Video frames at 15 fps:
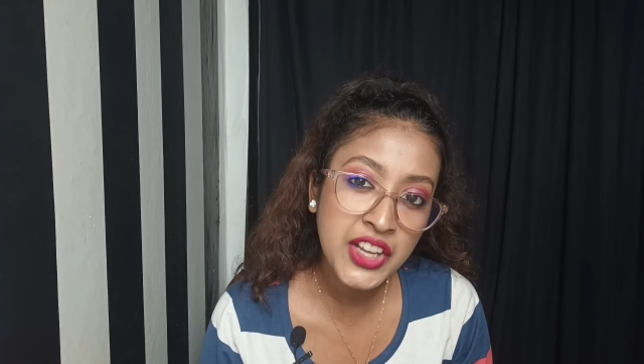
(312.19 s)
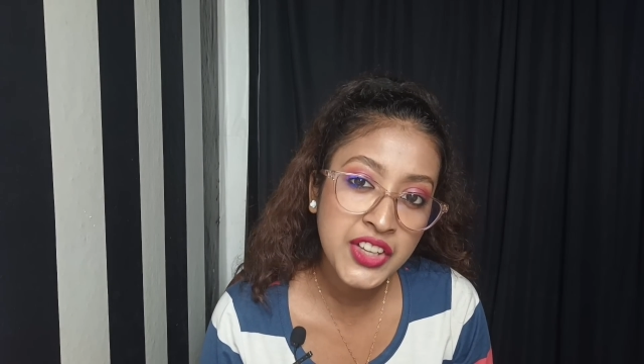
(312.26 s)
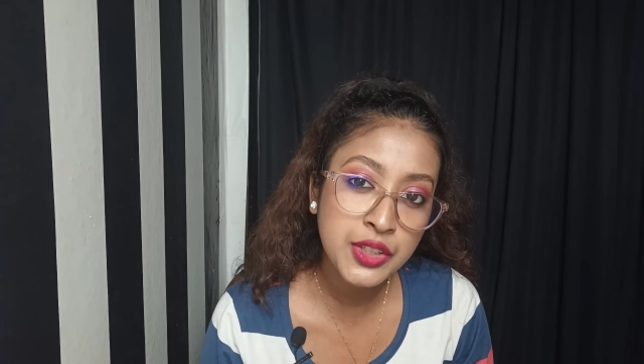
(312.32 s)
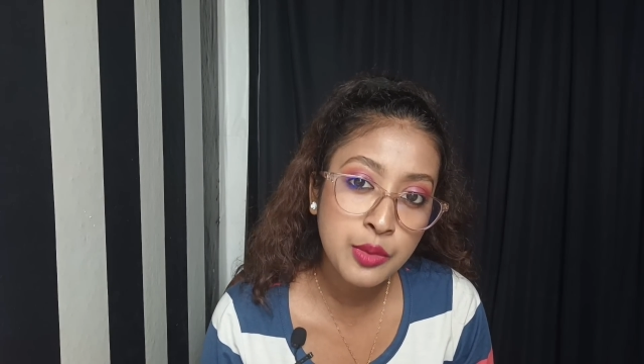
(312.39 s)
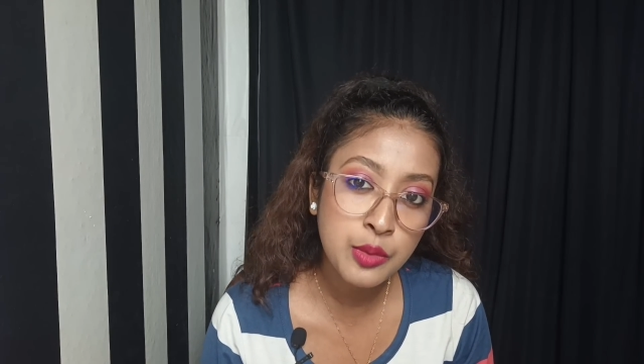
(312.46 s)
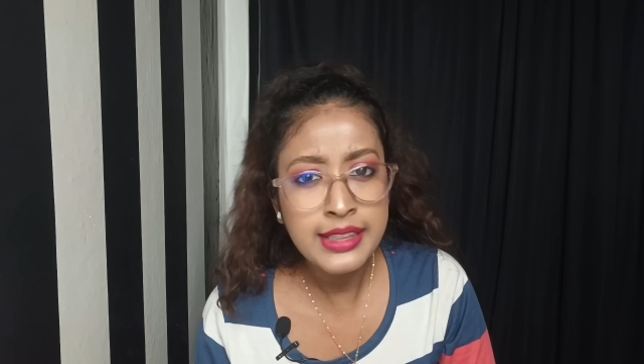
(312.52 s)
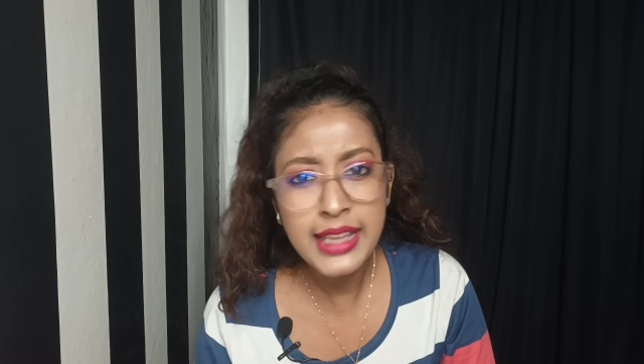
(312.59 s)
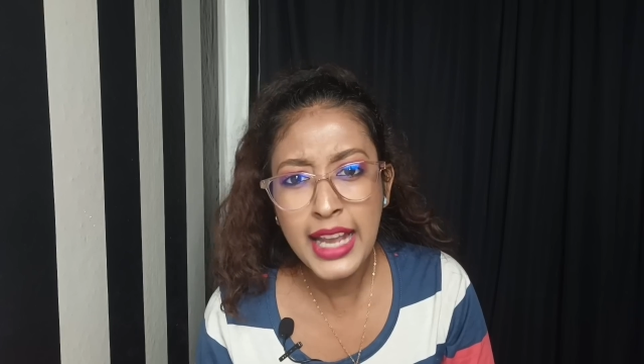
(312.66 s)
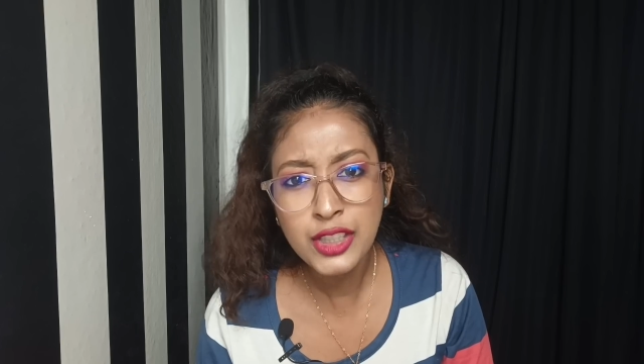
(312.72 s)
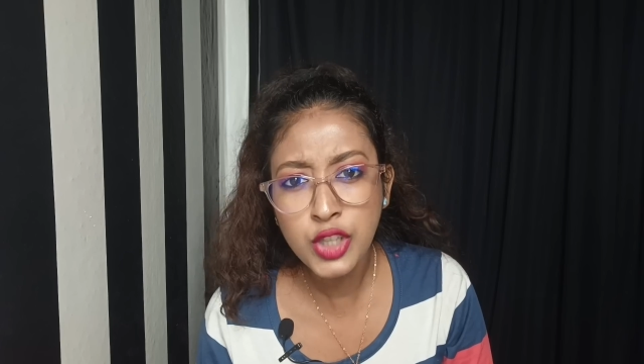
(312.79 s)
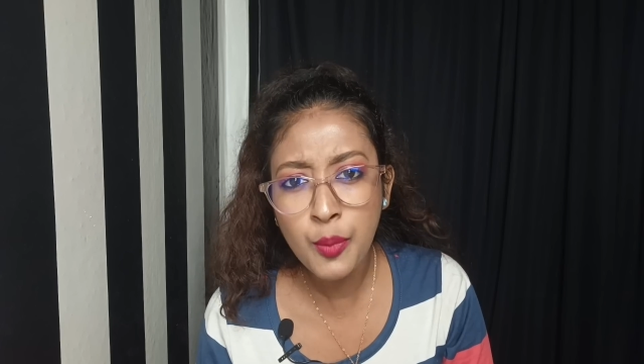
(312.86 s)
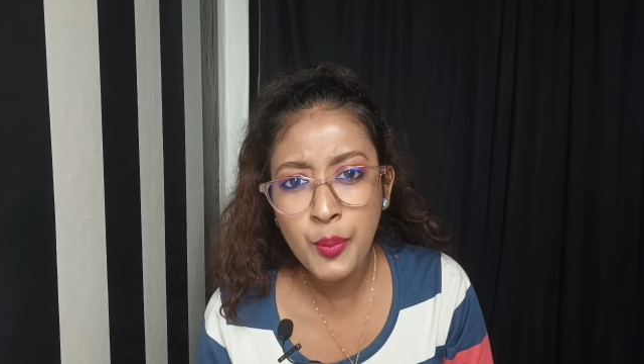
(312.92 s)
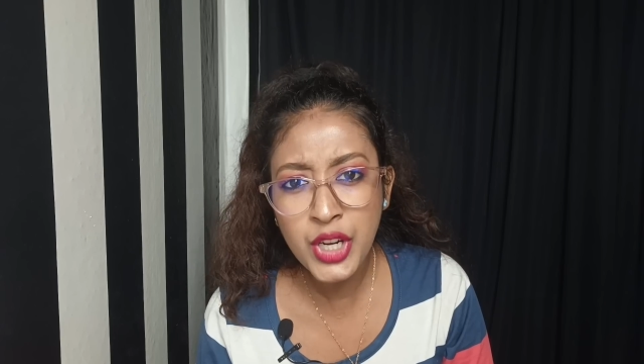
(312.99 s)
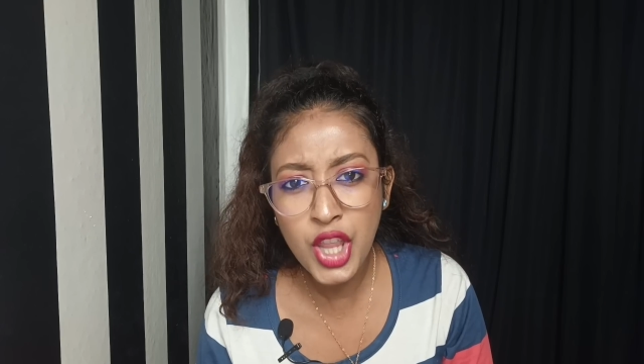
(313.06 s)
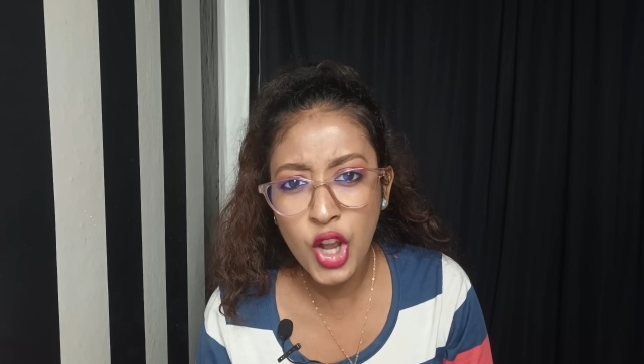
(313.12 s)
খাইয়ে দেবো গ্যাস
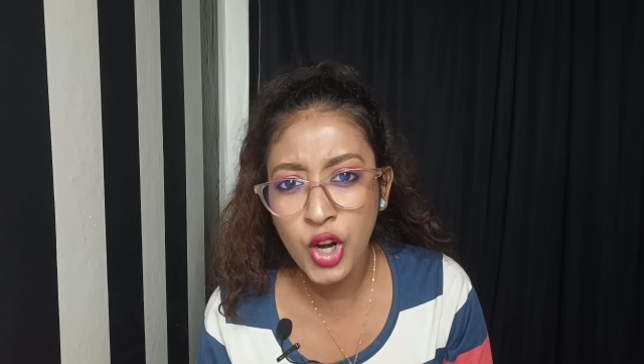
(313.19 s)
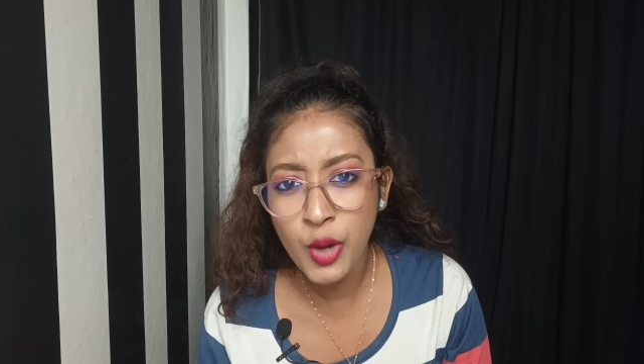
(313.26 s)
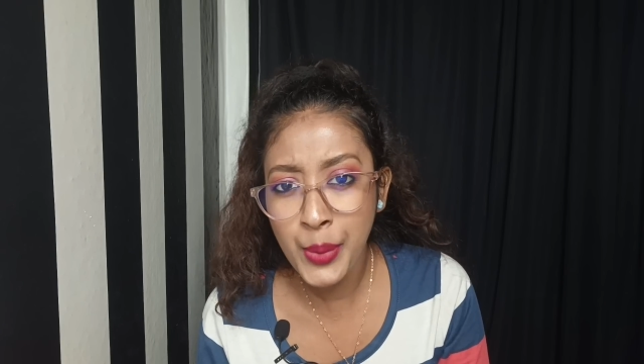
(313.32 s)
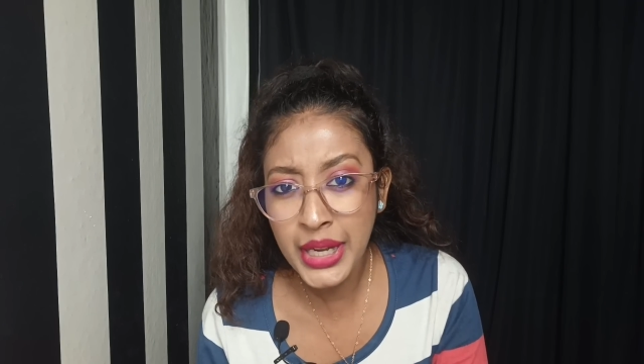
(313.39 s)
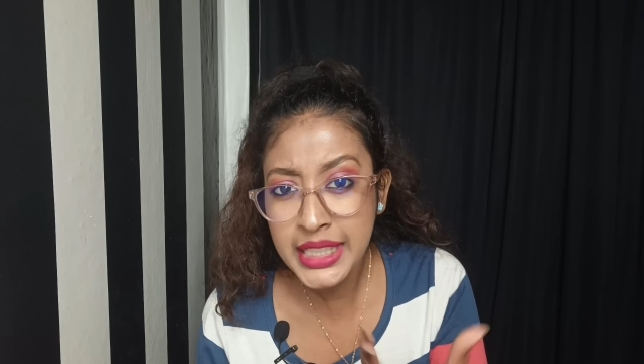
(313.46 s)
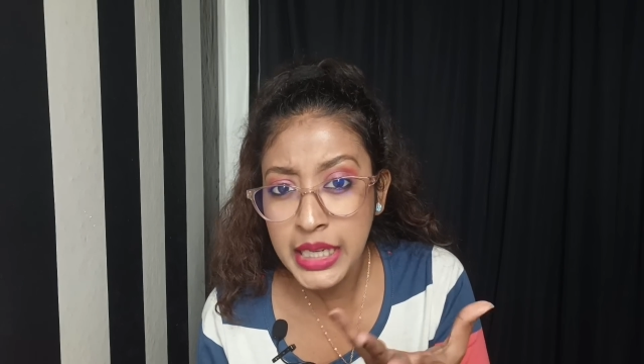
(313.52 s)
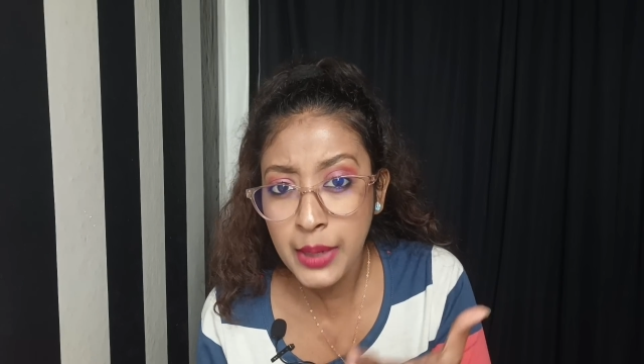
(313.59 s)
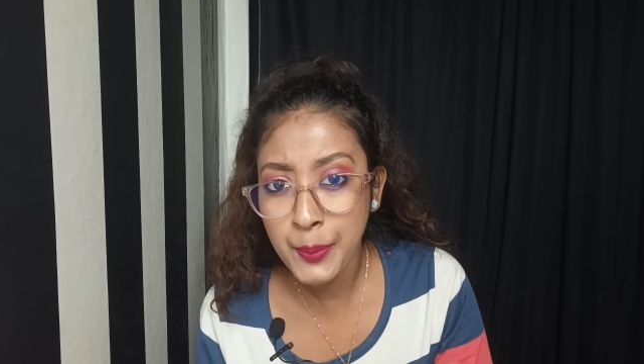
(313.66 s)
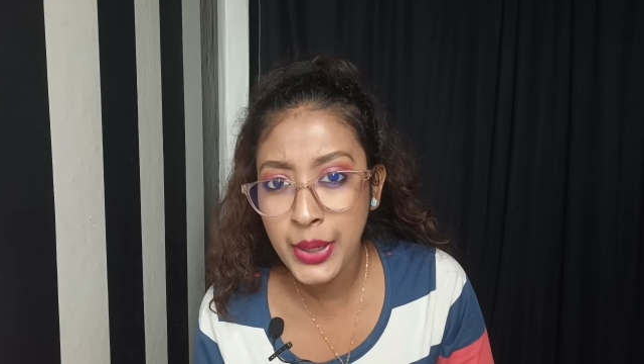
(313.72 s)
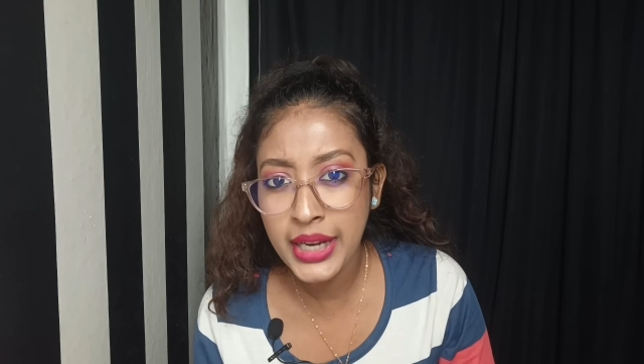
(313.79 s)
অম্বলে যখন পেটটা